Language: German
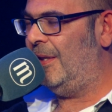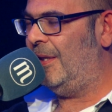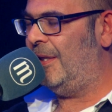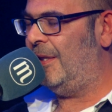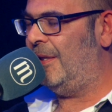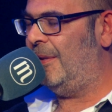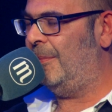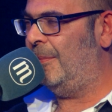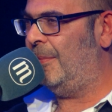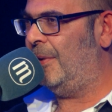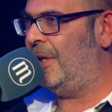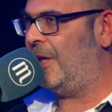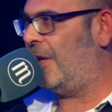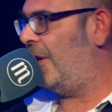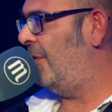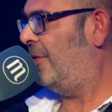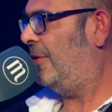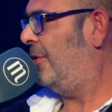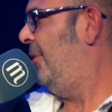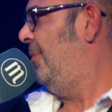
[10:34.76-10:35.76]
ähm,
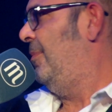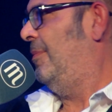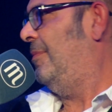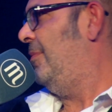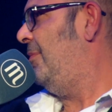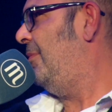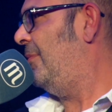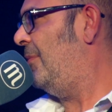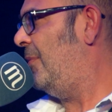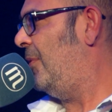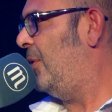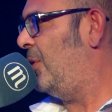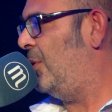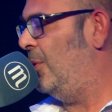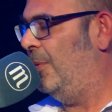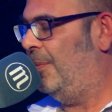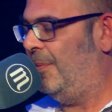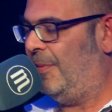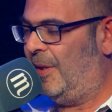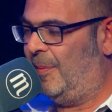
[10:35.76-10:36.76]
Kraft. Mhm.
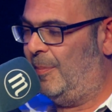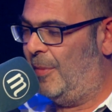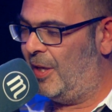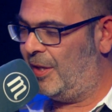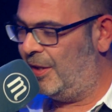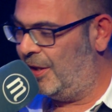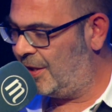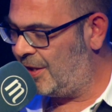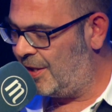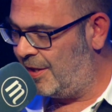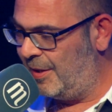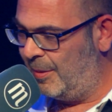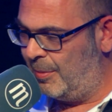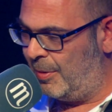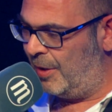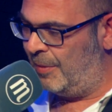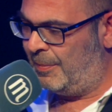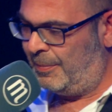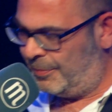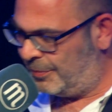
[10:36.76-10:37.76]
So, ich mache nichts
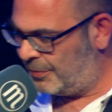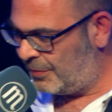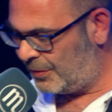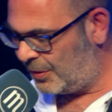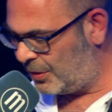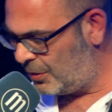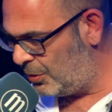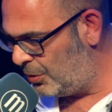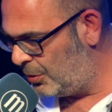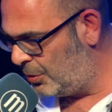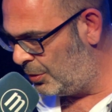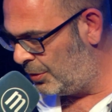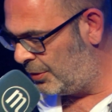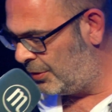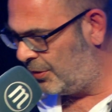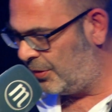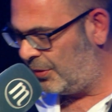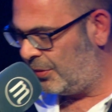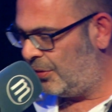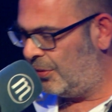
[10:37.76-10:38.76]
lieber
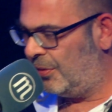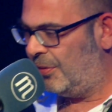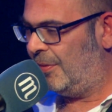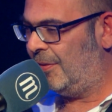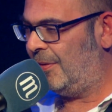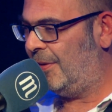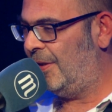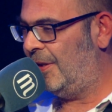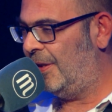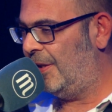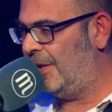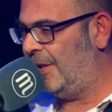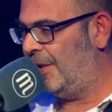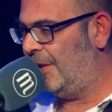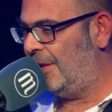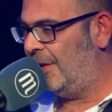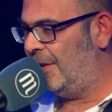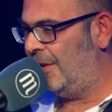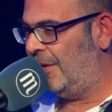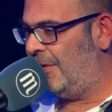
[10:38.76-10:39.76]
und
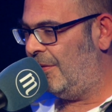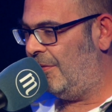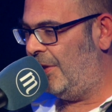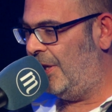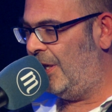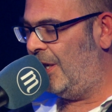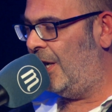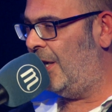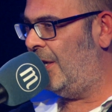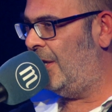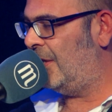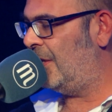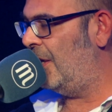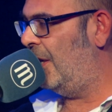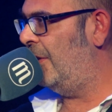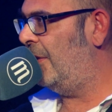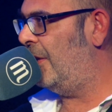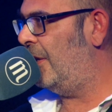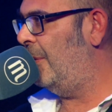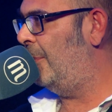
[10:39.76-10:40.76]
wenn alles
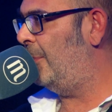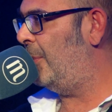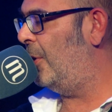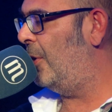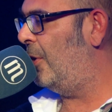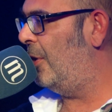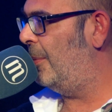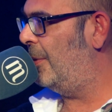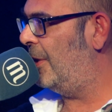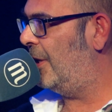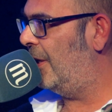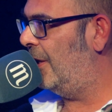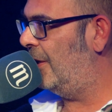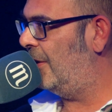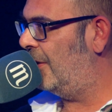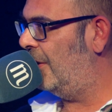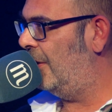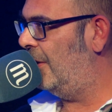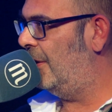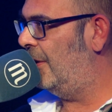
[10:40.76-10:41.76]
andere im Bauch habe
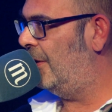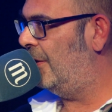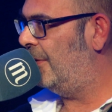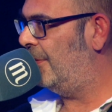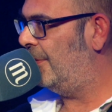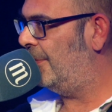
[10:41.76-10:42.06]
geht, dann